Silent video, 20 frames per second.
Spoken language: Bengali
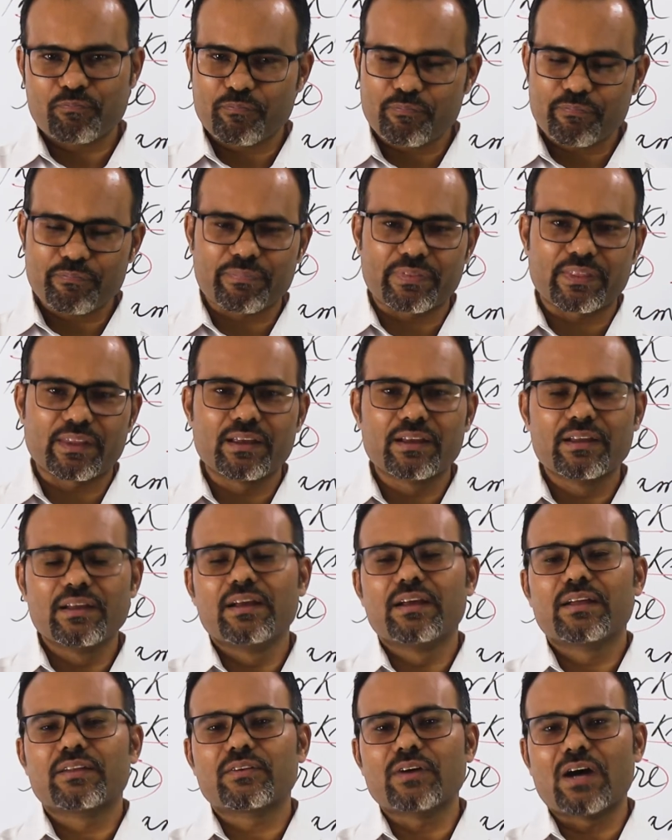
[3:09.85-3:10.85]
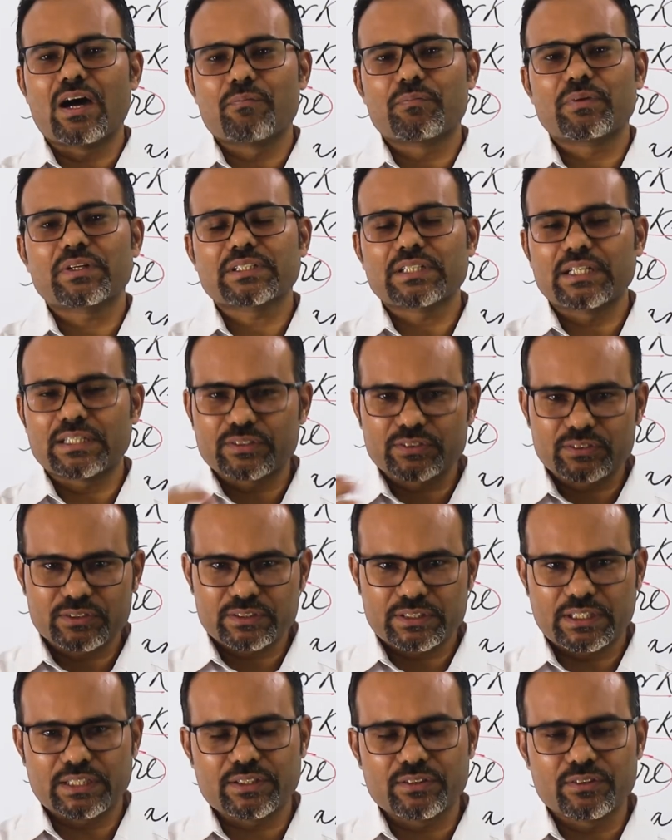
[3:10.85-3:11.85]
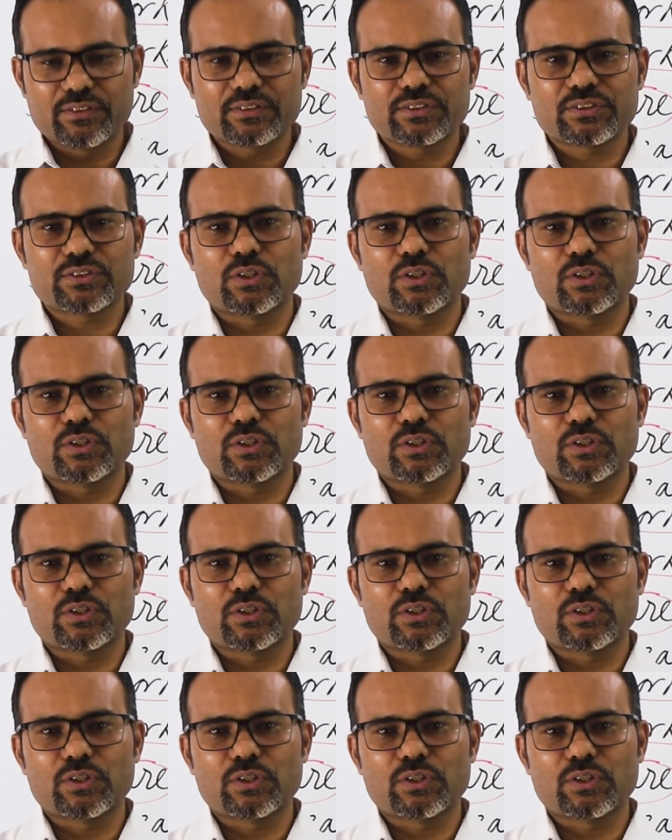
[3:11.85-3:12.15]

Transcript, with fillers: হুম তো আমরা সাধারণত